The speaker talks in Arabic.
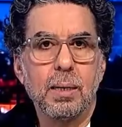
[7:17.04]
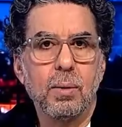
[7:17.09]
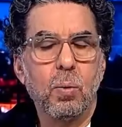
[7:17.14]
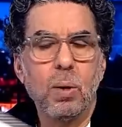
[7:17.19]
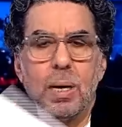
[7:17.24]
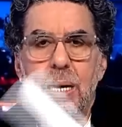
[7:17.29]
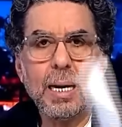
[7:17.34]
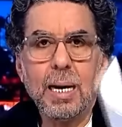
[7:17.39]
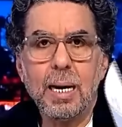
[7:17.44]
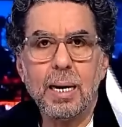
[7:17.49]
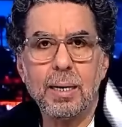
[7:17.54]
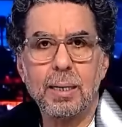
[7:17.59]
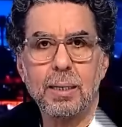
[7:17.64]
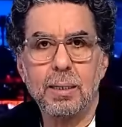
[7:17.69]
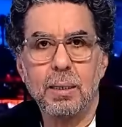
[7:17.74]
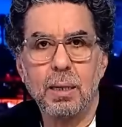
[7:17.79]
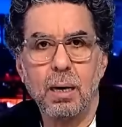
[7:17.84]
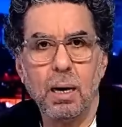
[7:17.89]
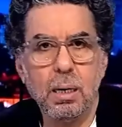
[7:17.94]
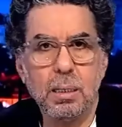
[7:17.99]
ولا اي حاجه
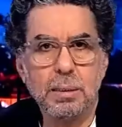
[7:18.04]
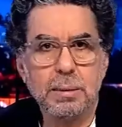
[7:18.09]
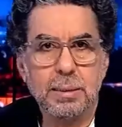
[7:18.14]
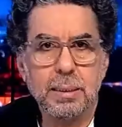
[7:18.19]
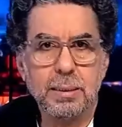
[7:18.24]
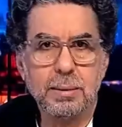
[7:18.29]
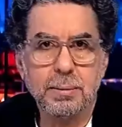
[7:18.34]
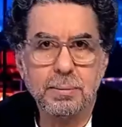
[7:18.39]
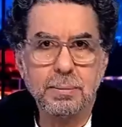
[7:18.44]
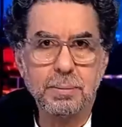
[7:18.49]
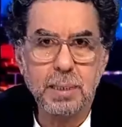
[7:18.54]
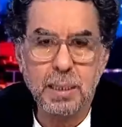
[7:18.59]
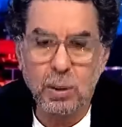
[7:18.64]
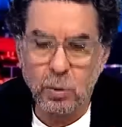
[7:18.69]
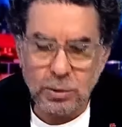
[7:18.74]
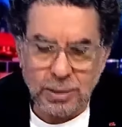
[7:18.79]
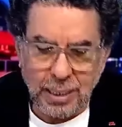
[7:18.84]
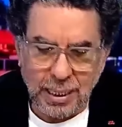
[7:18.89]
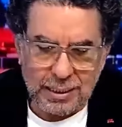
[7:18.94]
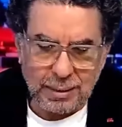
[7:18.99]
خالص يعني لو
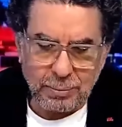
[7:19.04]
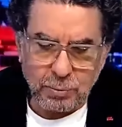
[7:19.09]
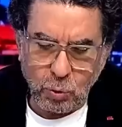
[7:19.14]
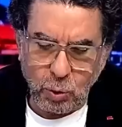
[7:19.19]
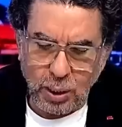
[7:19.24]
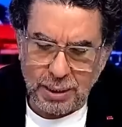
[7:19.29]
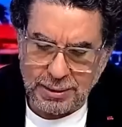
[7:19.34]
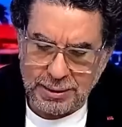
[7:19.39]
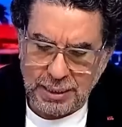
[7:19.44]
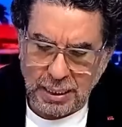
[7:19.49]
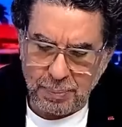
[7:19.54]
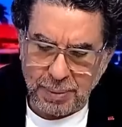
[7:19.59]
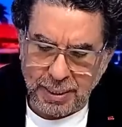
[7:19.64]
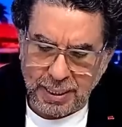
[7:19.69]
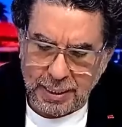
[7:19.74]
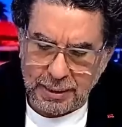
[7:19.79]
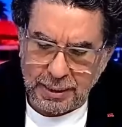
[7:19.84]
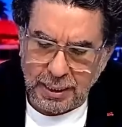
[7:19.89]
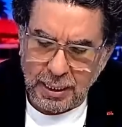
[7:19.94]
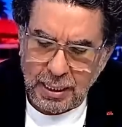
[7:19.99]
انت كتبت لواحد صاحبك
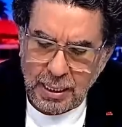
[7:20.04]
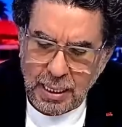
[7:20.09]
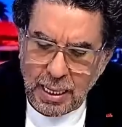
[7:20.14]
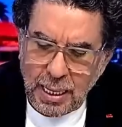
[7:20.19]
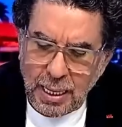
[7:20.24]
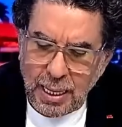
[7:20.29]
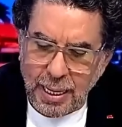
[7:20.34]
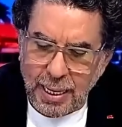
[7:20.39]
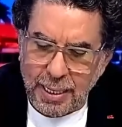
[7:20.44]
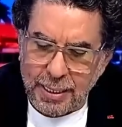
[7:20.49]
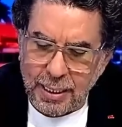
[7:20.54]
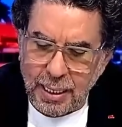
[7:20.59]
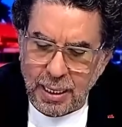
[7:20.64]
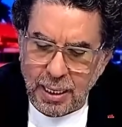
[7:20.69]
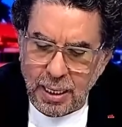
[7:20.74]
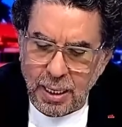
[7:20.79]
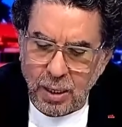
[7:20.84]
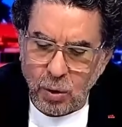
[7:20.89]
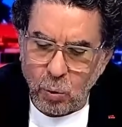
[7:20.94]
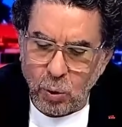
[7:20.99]
كده
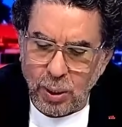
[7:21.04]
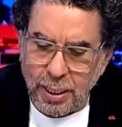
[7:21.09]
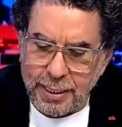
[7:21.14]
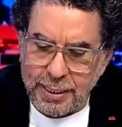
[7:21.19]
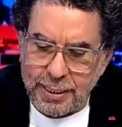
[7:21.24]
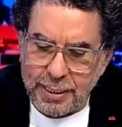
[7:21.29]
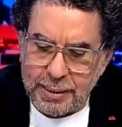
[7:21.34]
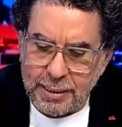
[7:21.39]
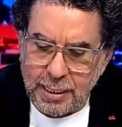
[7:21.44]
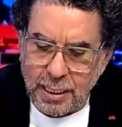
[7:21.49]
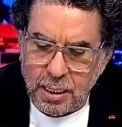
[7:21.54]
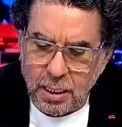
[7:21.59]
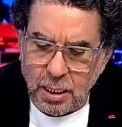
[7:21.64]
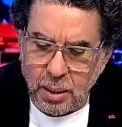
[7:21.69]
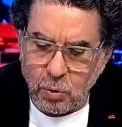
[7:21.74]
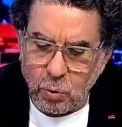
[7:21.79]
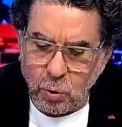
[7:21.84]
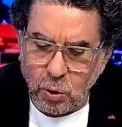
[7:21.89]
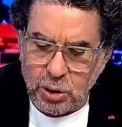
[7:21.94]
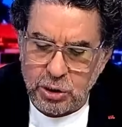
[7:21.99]
انا اؤيدك
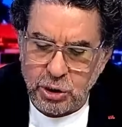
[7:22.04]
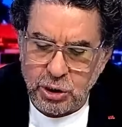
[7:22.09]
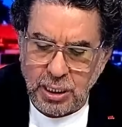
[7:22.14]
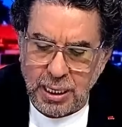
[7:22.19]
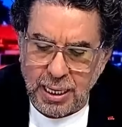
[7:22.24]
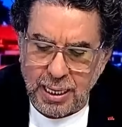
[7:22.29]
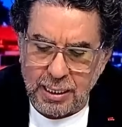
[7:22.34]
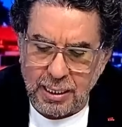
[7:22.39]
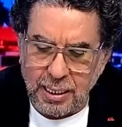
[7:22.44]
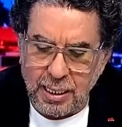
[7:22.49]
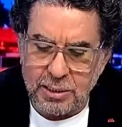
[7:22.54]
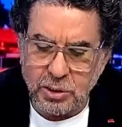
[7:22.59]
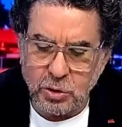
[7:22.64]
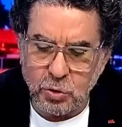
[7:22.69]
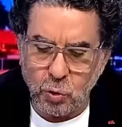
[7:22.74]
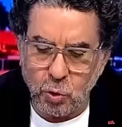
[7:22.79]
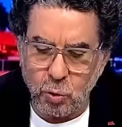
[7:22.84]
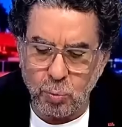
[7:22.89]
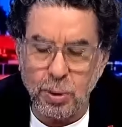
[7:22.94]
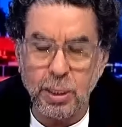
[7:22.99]
او ارشحك لرئاسه
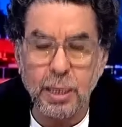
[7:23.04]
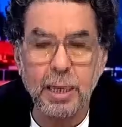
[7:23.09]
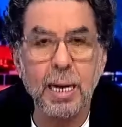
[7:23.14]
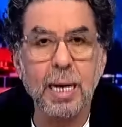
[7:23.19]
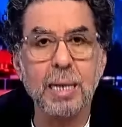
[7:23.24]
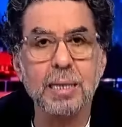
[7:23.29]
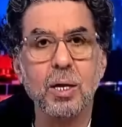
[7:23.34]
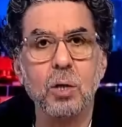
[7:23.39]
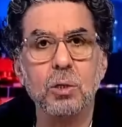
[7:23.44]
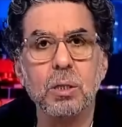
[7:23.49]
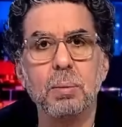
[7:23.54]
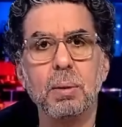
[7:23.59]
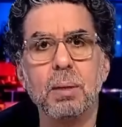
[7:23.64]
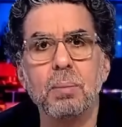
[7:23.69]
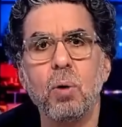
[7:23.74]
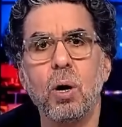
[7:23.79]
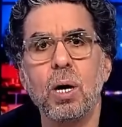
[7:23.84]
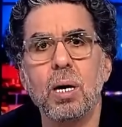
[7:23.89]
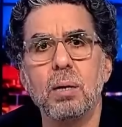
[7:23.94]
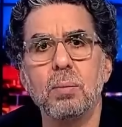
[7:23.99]
الجمهوريه هل ده يعتبر
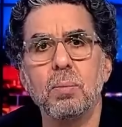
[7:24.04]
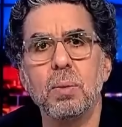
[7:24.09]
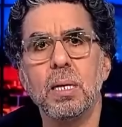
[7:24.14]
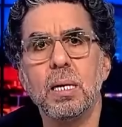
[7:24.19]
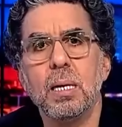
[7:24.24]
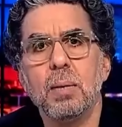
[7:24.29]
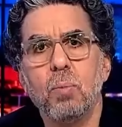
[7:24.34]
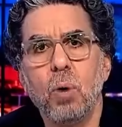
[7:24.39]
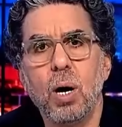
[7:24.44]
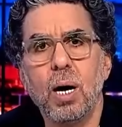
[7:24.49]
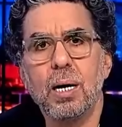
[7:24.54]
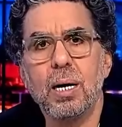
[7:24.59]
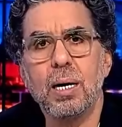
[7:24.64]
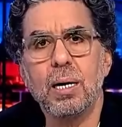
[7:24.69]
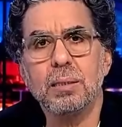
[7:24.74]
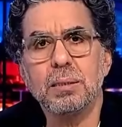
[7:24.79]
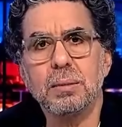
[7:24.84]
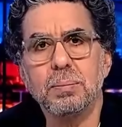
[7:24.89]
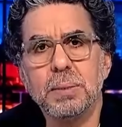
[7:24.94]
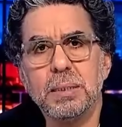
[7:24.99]
محرر محرر
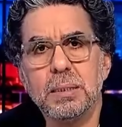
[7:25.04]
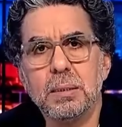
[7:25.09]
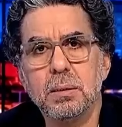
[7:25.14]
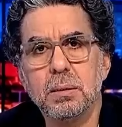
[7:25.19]
رسمي